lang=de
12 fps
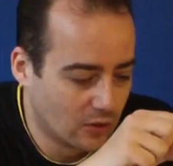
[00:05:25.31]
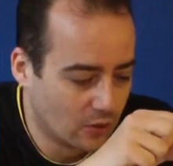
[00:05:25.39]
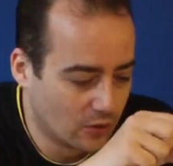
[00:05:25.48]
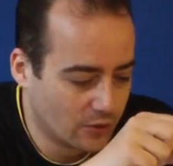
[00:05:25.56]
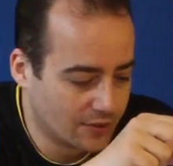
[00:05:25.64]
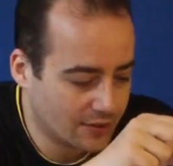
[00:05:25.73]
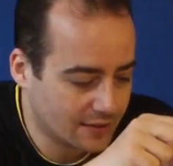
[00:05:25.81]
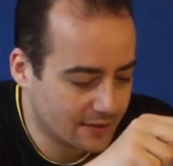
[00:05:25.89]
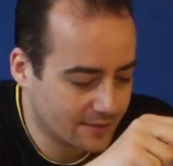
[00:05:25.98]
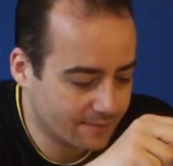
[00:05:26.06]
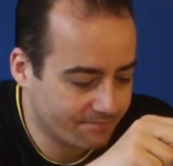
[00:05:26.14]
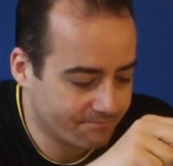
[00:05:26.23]
Und
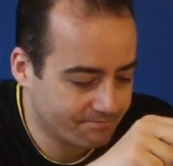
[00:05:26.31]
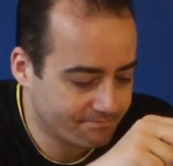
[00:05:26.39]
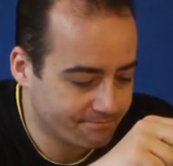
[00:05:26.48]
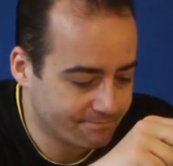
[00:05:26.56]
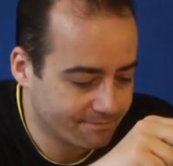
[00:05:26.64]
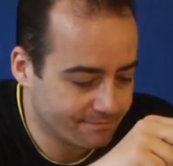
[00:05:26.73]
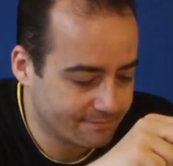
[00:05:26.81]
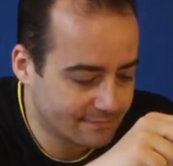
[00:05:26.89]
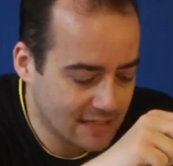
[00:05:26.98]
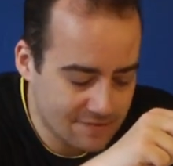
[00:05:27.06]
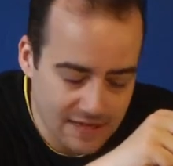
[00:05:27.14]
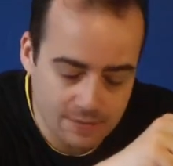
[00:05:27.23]
ähm,
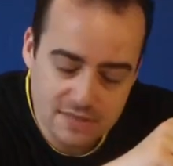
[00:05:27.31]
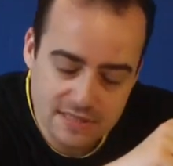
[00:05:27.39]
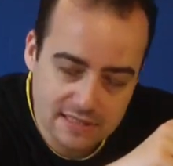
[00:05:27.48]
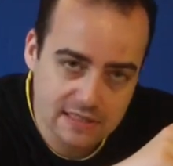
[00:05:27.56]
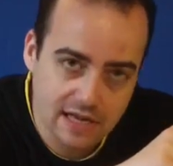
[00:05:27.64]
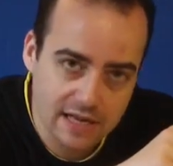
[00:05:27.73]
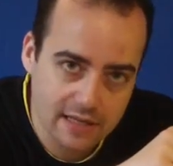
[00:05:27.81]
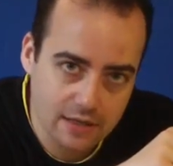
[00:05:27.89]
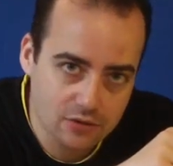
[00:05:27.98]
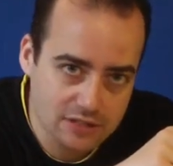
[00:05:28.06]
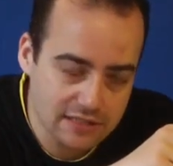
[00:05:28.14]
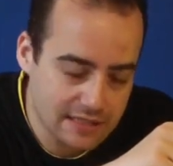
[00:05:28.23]
ihr werdet mit Sicherheit
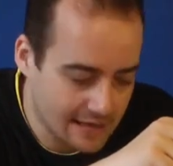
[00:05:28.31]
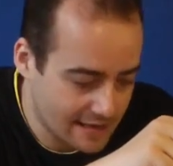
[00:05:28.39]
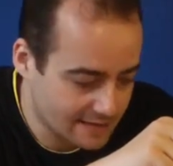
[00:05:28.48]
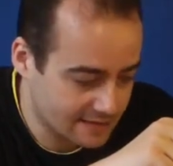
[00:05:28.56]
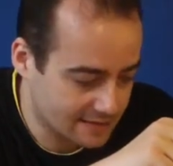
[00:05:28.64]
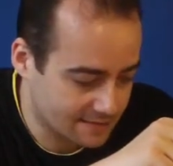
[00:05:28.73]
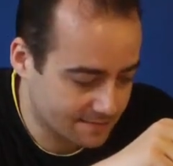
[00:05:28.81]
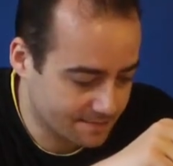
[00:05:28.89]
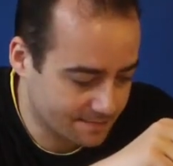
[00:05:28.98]
auch nicht die Ersten,